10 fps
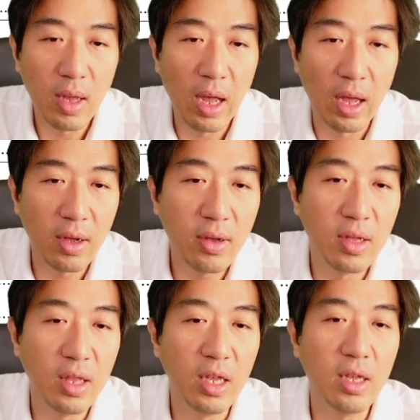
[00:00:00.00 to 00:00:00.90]
ก็คือ
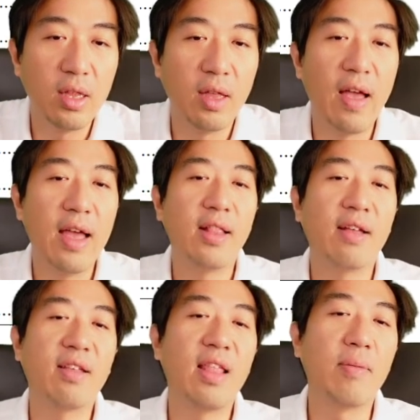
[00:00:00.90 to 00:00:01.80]
อันนี้นะลัก
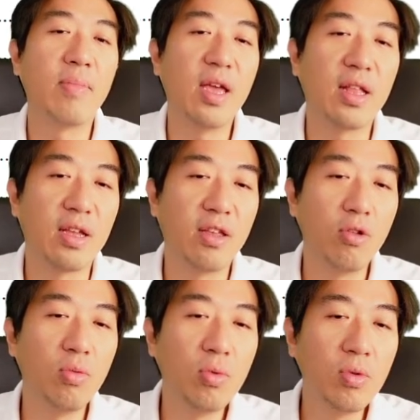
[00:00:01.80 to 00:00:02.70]
ษณะเมฆเนี่ยคิ
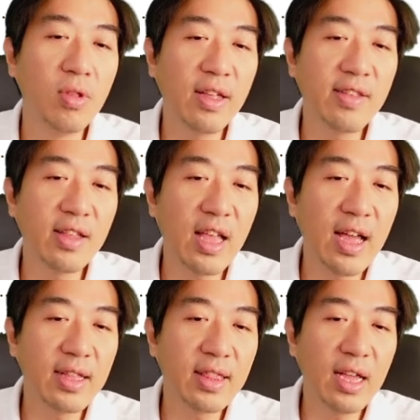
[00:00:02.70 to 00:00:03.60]
วมูลัสสตา
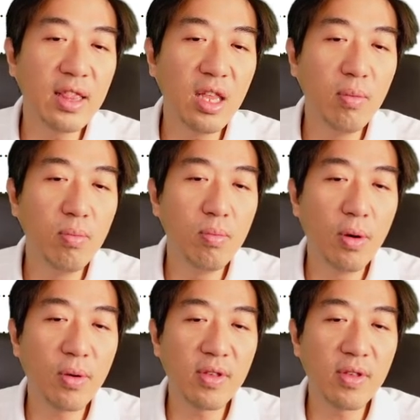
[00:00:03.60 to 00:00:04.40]
ตัสนิมโบ